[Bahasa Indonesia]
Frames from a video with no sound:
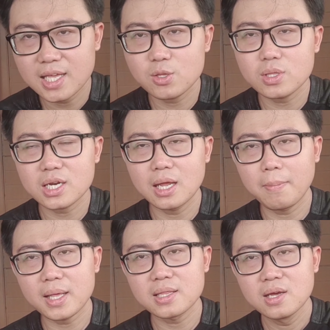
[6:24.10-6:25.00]
itu
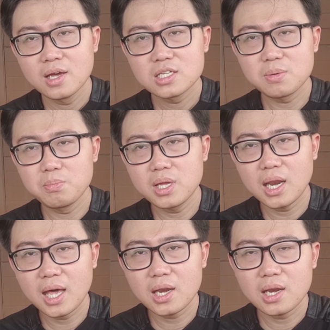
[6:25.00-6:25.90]
terdapat 9
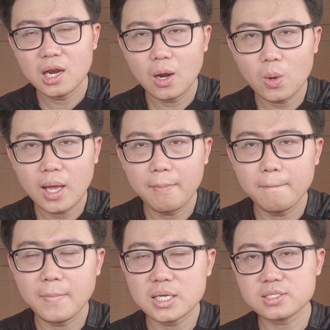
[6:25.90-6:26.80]
logam
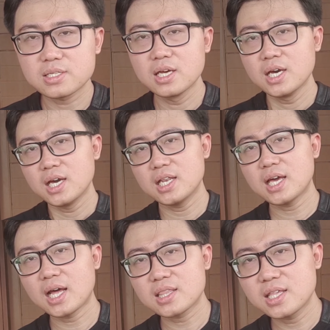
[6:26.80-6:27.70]
emas. Ini
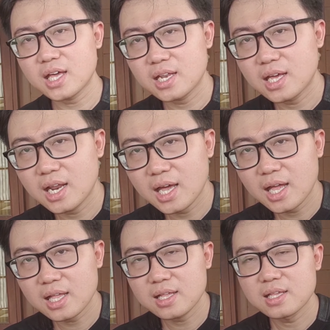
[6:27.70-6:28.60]
artinya adalah